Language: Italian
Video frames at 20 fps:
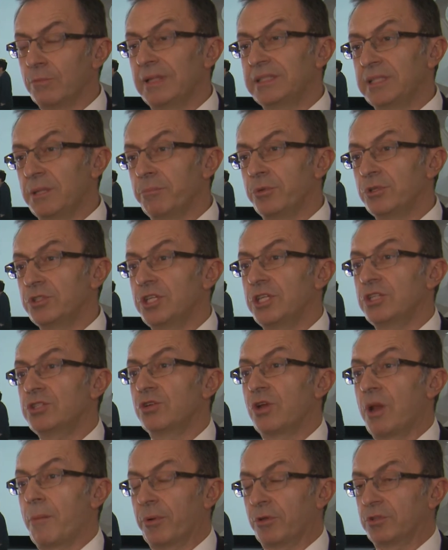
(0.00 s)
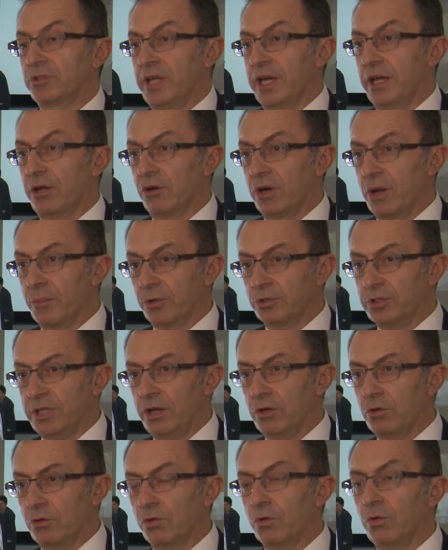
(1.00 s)
ma al tempo stesso la proteggono, la
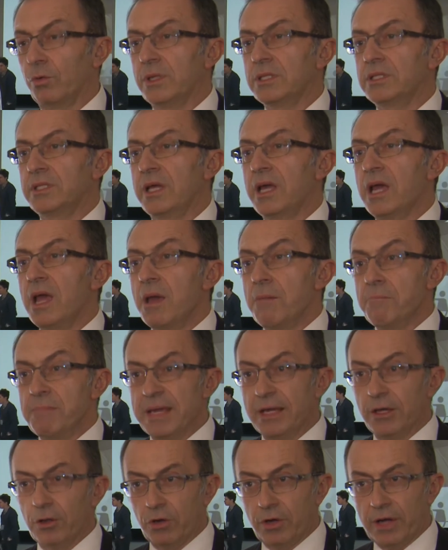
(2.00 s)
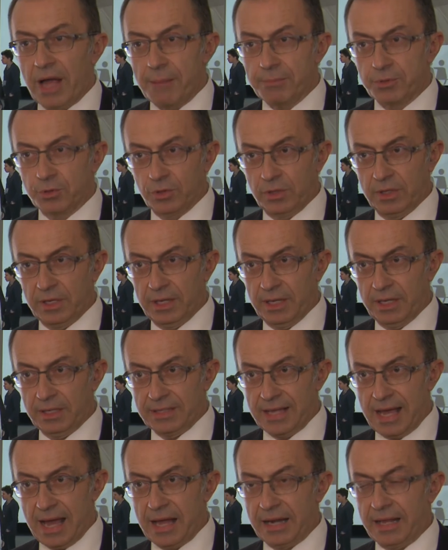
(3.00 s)
proteggono con queste microcapsule
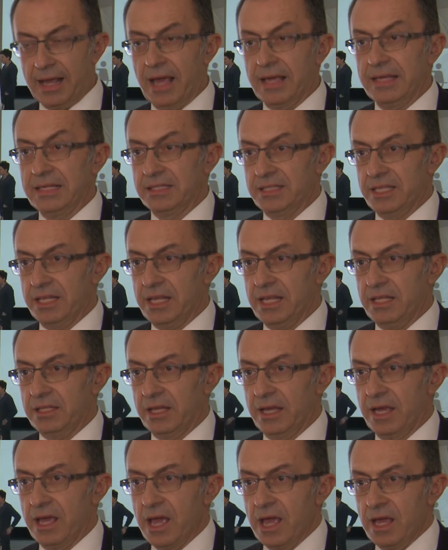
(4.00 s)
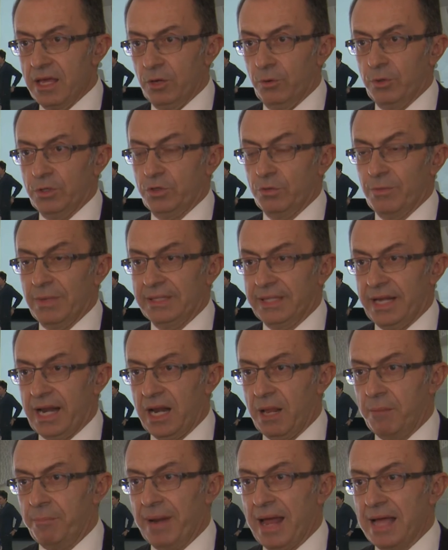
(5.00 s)
d'aria inserite in questo
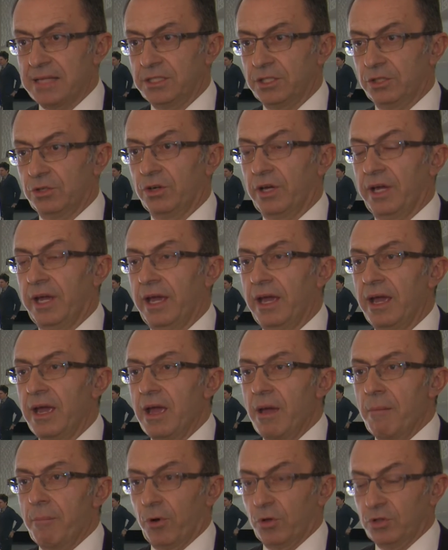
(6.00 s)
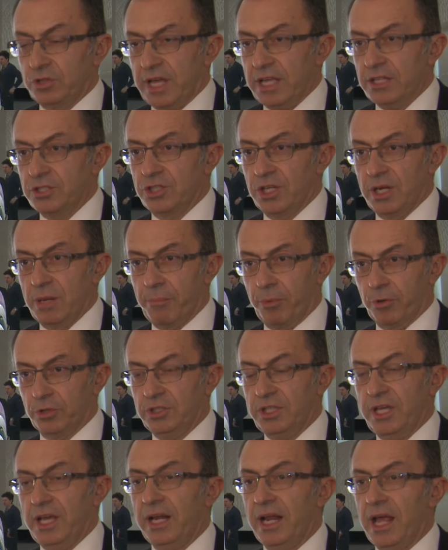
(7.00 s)
materiale plastico che protegge le
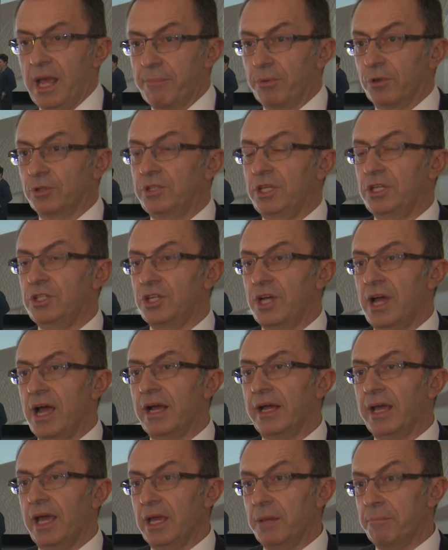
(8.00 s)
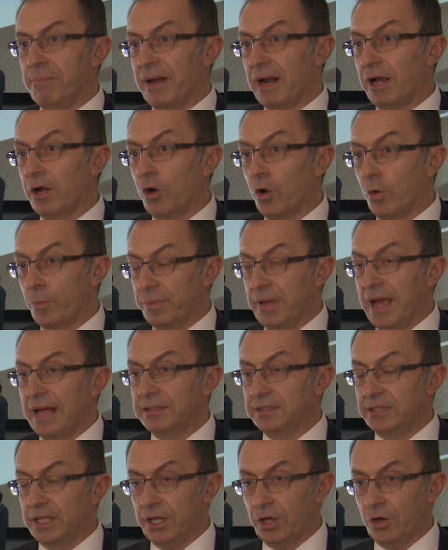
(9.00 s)
portiere e protegge anche i paracolpi
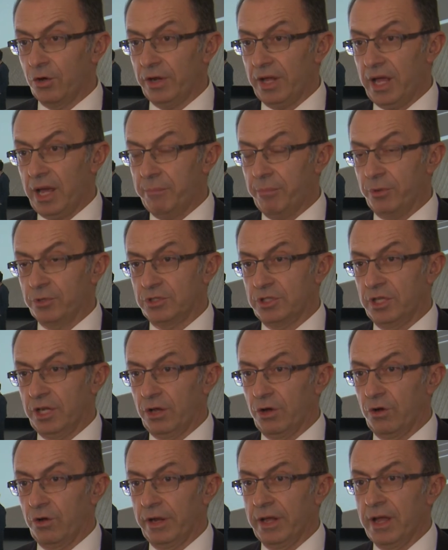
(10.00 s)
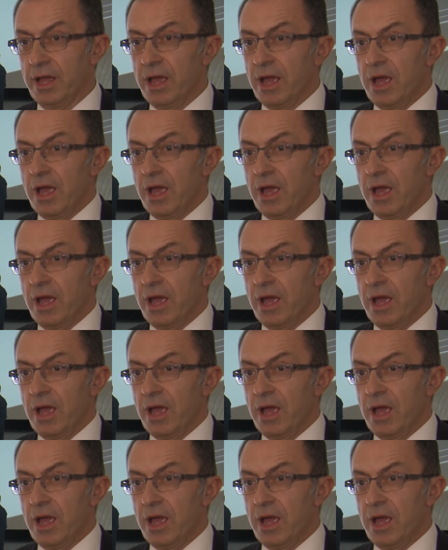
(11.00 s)
anteriori e posteriori.